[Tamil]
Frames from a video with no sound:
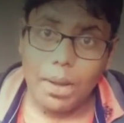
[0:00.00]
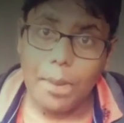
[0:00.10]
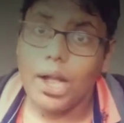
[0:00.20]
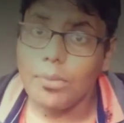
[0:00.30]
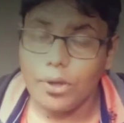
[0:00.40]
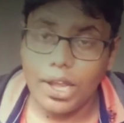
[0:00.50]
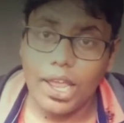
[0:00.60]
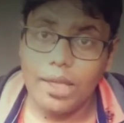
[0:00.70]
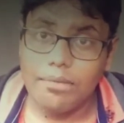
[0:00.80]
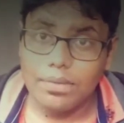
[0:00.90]
நம்ம பார்க்க போகிற
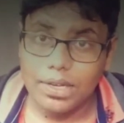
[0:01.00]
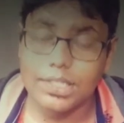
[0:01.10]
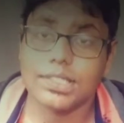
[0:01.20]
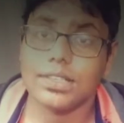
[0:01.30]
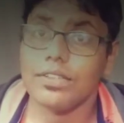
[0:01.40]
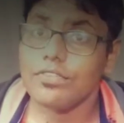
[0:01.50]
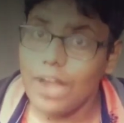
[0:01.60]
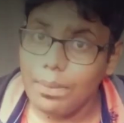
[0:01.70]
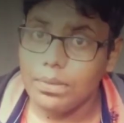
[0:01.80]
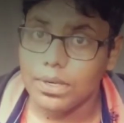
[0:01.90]
கேம் இட்ஸ்
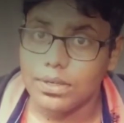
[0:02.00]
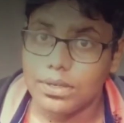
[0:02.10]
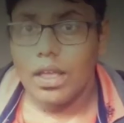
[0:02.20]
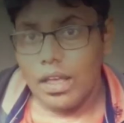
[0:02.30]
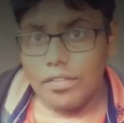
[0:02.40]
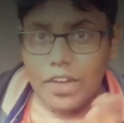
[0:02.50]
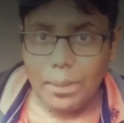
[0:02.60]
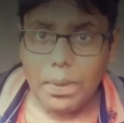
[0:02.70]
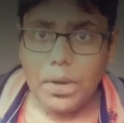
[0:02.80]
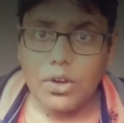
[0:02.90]
ஃப்ளாப்பி பேர்ட்
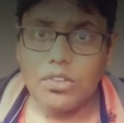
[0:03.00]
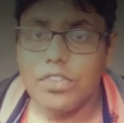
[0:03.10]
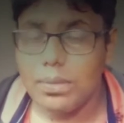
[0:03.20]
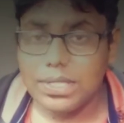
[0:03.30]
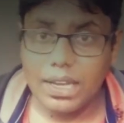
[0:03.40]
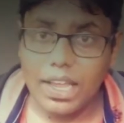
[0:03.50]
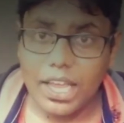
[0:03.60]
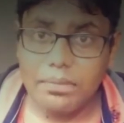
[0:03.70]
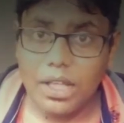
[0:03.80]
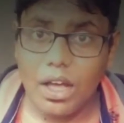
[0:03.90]
ஃப்ளாப்பி பேர்ட் ஒரு ஃபேமஸான
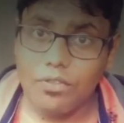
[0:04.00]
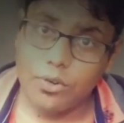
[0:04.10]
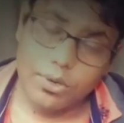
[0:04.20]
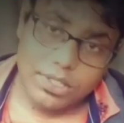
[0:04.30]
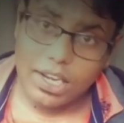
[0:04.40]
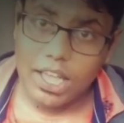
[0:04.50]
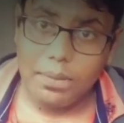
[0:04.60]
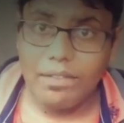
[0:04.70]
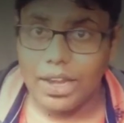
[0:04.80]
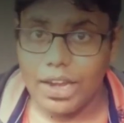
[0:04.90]
கேம் தான் அஃப்கோர்ஸ்
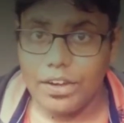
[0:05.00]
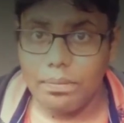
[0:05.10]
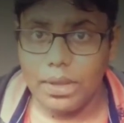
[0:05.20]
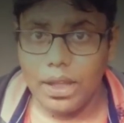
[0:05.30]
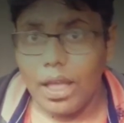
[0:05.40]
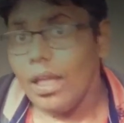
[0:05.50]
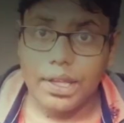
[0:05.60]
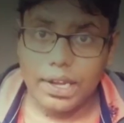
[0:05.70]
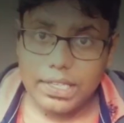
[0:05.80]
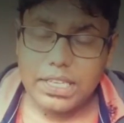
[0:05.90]
எல்லாருமே விளாண்டுருப்பீங்க
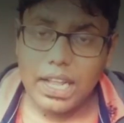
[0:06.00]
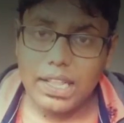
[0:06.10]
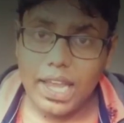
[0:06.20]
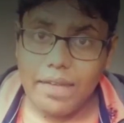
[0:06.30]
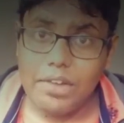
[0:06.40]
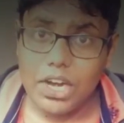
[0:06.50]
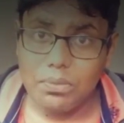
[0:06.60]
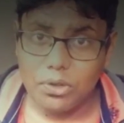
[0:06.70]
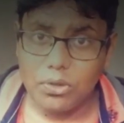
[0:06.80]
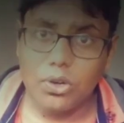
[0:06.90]
இனிஷியலாக அந்த கேம்
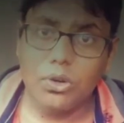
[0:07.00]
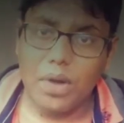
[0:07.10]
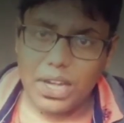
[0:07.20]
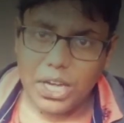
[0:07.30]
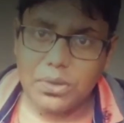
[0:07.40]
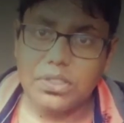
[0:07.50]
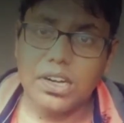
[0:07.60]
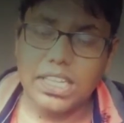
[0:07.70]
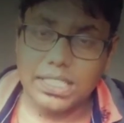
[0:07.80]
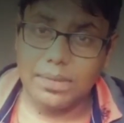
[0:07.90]
விளையாடும் போது ஒரு டுவெண்ட்டி டு
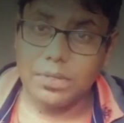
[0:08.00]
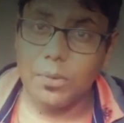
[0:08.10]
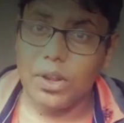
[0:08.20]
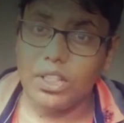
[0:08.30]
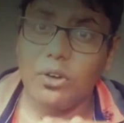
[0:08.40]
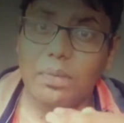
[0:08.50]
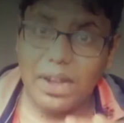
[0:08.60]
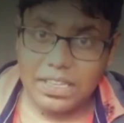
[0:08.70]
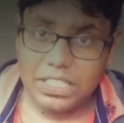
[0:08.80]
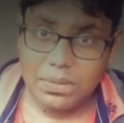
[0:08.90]
தேர்ட்டி ஸ்டெப்ஸ் போகிறதே ரொம்ப
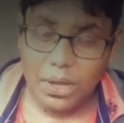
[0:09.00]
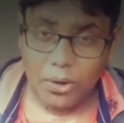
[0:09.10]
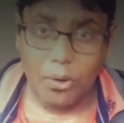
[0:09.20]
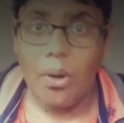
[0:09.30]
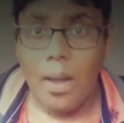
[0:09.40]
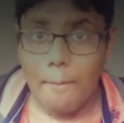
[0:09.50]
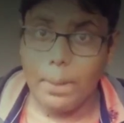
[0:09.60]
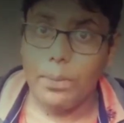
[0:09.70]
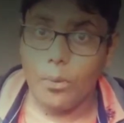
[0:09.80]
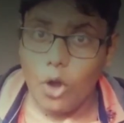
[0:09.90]
கஷ்டமாக இருக்கும்
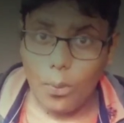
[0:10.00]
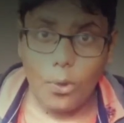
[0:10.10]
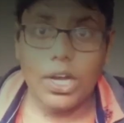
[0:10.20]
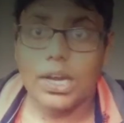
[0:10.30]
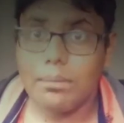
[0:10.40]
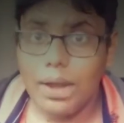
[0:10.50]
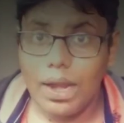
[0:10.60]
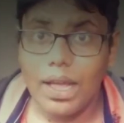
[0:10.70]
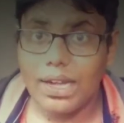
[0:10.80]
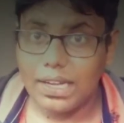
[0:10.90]
பட் போக போக
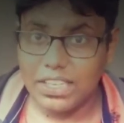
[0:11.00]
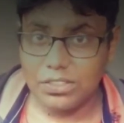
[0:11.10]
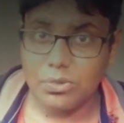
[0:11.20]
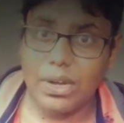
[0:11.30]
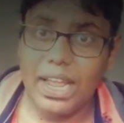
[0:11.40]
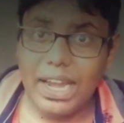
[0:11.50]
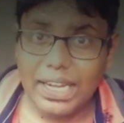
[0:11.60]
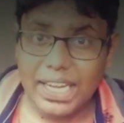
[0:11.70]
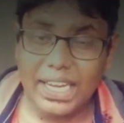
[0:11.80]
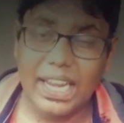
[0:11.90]
நம்மளால் அட்லீஸ்ட் ஒரு
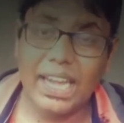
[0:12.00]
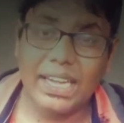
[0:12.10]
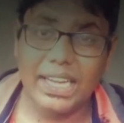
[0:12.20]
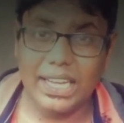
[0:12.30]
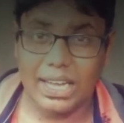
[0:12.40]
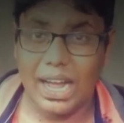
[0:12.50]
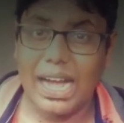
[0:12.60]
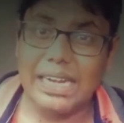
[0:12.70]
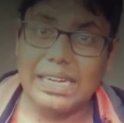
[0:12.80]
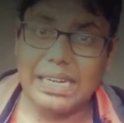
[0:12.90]
எயிட்டி நைன்ட்டி ஆர்
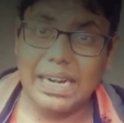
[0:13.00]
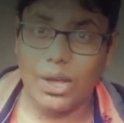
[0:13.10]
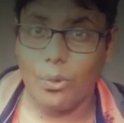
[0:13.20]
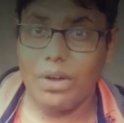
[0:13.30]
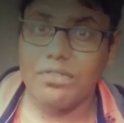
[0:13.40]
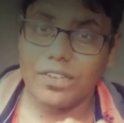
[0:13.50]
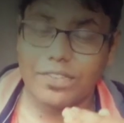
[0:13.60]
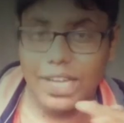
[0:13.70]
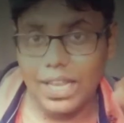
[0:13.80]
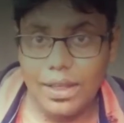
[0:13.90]
ஹண்ட்ரட் ஆர் ஒன்
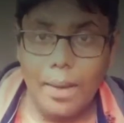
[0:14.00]
ஃபிஃப்டி